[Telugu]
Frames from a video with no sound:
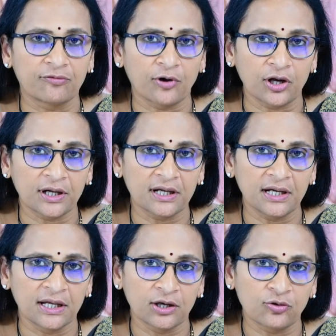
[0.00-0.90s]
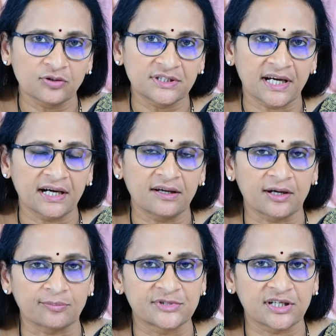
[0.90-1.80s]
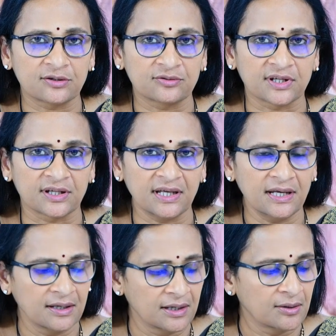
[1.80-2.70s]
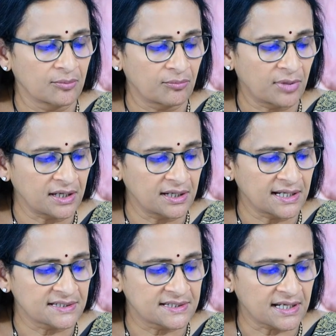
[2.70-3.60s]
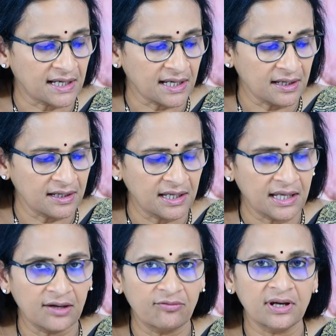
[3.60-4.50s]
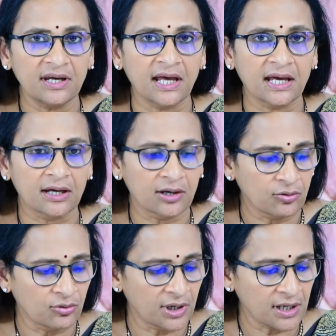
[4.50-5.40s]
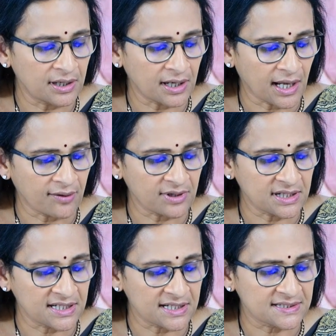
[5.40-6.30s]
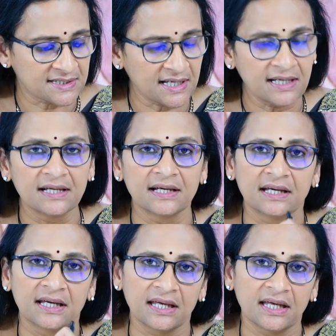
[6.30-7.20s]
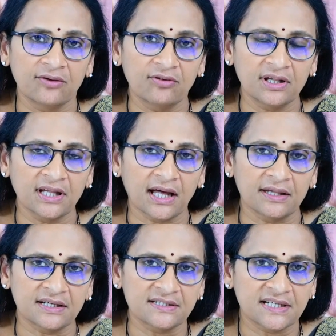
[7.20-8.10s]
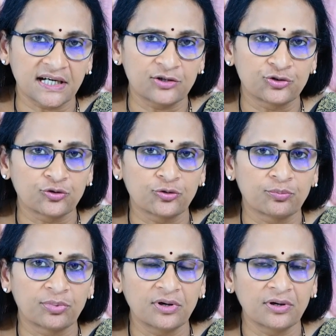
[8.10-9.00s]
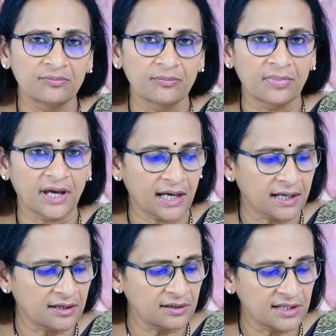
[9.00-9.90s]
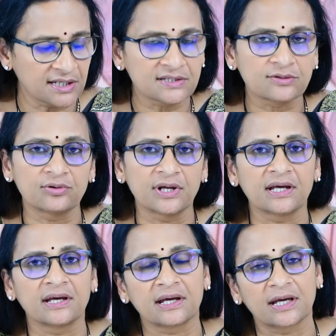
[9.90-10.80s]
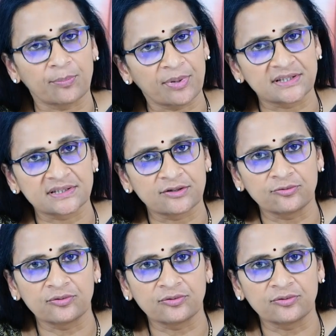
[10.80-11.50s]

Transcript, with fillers: ఫాలికల్ ఇంకో సైడ్ రప్చర్ అవుతుంది బట్ దే సే ఈవెన్ ఎగ్ కూడా ట్రావెల్ చేసి ఈవెన్ ద అదర్ సైడ్ ట్యూబ్ ఎగ్ని తీసుకునే కెపాసిటీ